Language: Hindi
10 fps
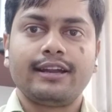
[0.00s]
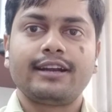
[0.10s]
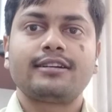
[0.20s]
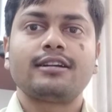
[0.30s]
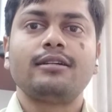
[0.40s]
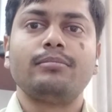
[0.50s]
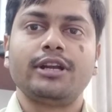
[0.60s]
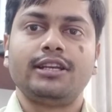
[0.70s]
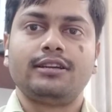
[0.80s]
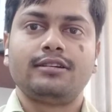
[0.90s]
get
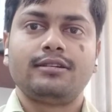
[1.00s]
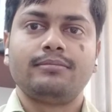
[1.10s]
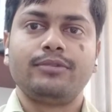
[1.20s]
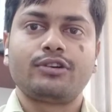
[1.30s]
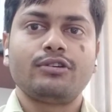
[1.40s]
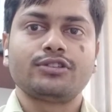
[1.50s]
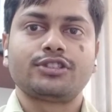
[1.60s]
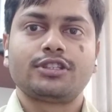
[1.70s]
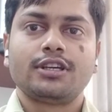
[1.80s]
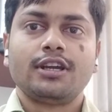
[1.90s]
money
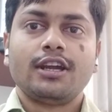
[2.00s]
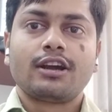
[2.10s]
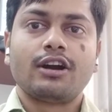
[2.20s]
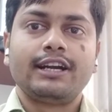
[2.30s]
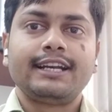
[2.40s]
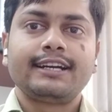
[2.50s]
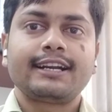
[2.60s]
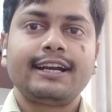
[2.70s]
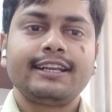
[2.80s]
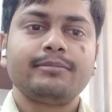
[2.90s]
because कंटेंट
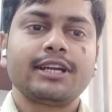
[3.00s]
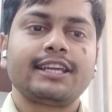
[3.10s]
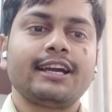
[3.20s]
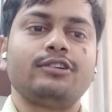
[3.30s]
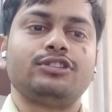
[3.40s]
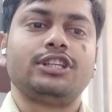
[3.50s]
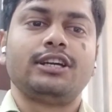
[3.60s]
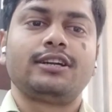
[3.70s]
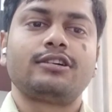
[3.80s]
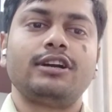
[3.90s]
राइटिंग में क्या होता
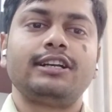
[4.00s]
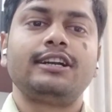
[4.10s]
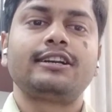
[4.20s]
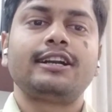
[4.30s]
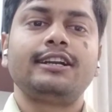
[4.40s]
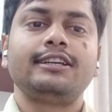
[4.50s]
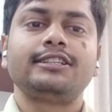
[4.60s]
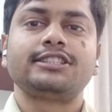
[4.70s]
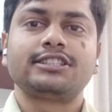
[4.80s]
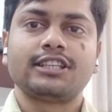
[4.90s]
है कंटेंट राइटिंग
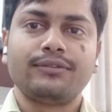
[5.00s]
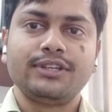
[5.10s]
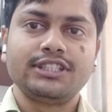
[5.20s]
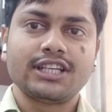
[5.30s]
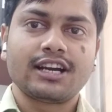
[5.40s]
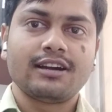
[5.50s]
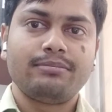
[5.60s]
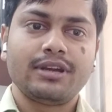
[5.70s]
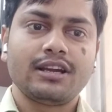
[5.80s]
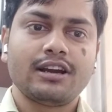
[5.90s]
सभी जगह
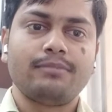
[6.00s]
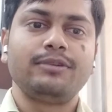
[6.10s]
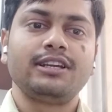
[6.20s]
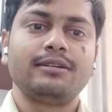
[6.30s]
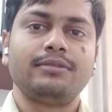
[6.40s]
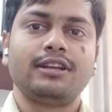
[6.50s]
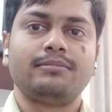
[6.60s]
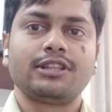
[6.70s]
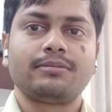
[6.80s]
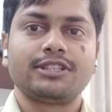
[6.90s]
पे अप्लीकेबल है
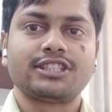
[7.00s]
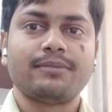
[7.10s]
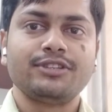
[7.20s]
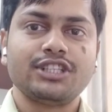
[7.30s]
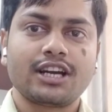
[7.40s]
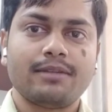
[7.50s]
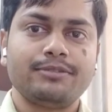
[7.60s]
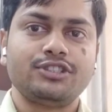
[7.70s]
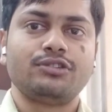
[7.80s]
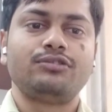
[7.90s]
मतलब कि सभी जगह
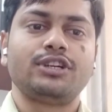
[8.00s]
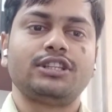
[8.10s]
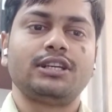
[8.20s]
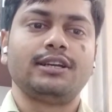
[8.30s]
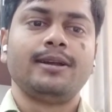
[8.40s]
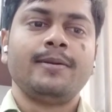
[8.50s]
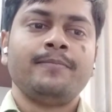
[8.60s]
पे जरूरत है